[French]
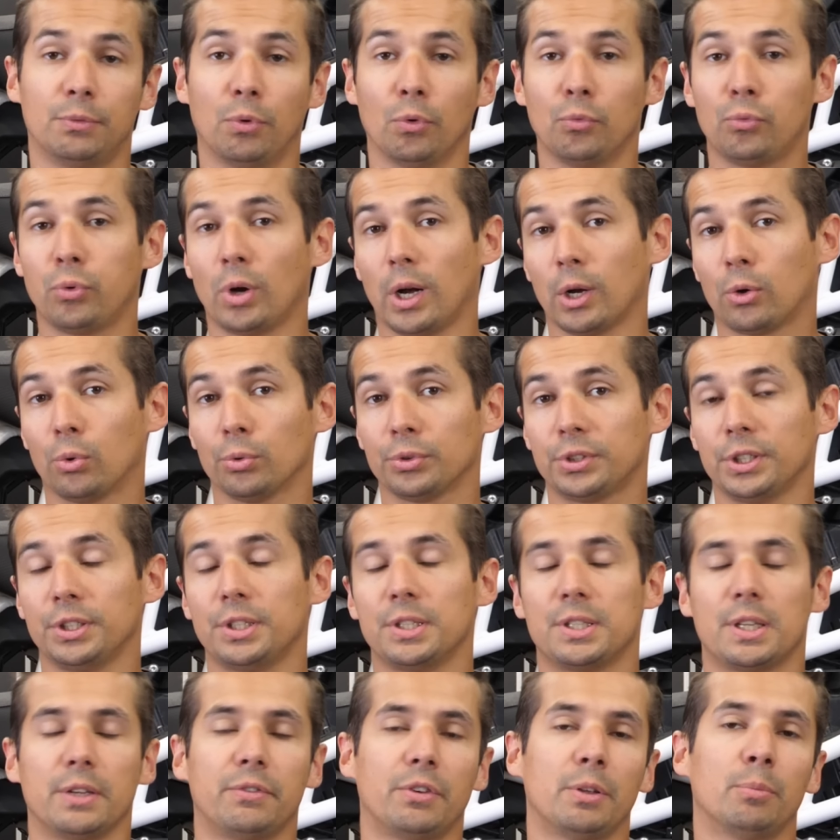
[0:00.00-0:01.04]
vont vous raconter
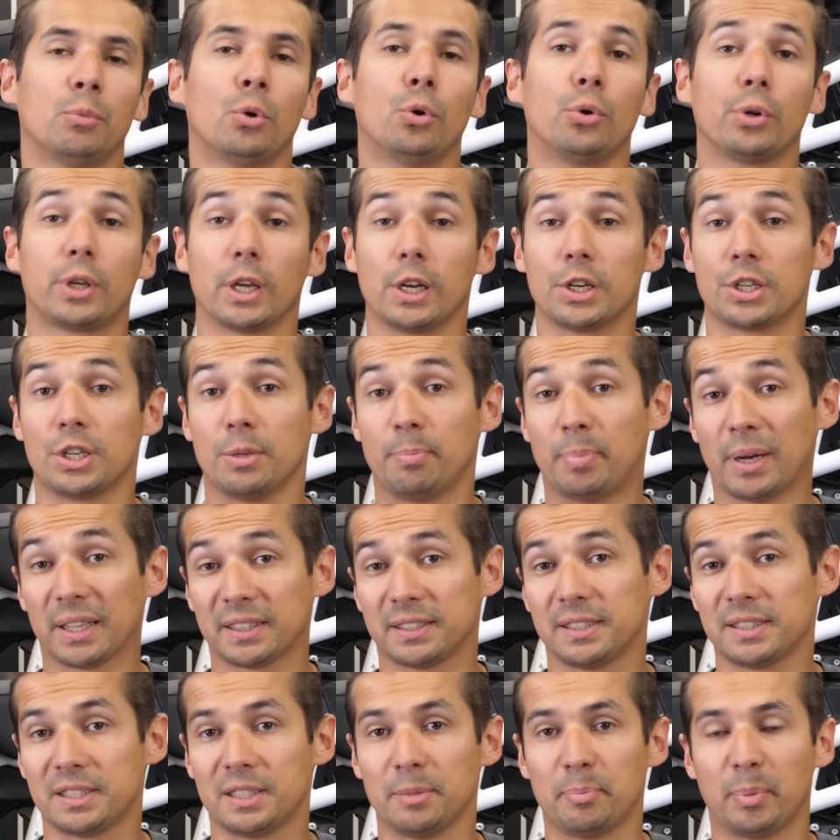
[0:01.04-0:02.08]
des événements auxquels j'ai
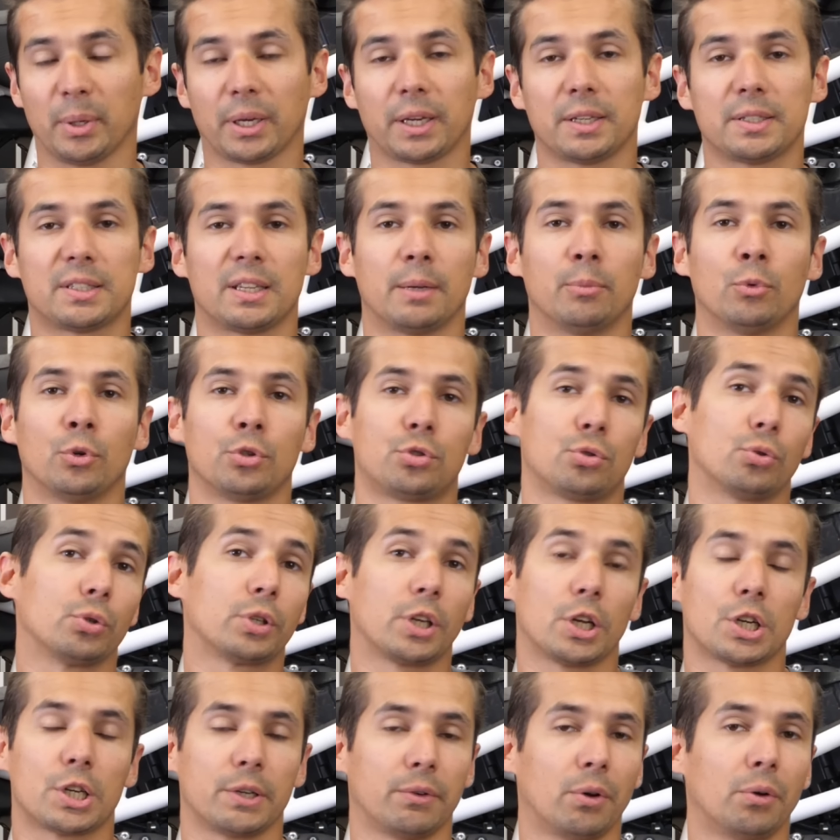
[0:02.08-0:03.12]
participé récemment et sur
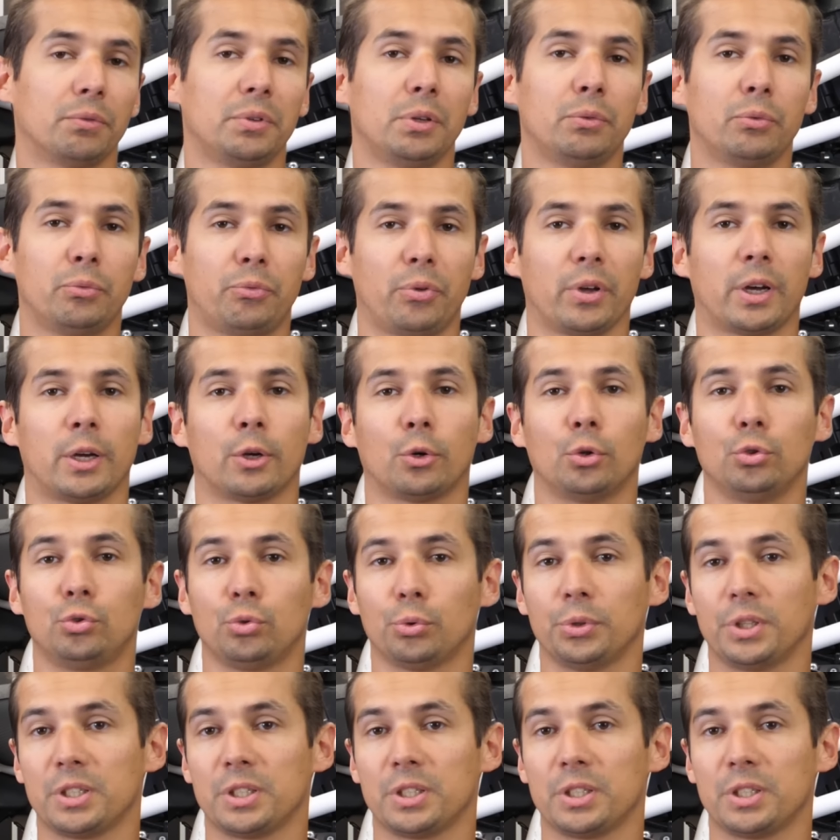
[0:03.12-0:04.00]
lesquels j'avais envie de vous faire un retour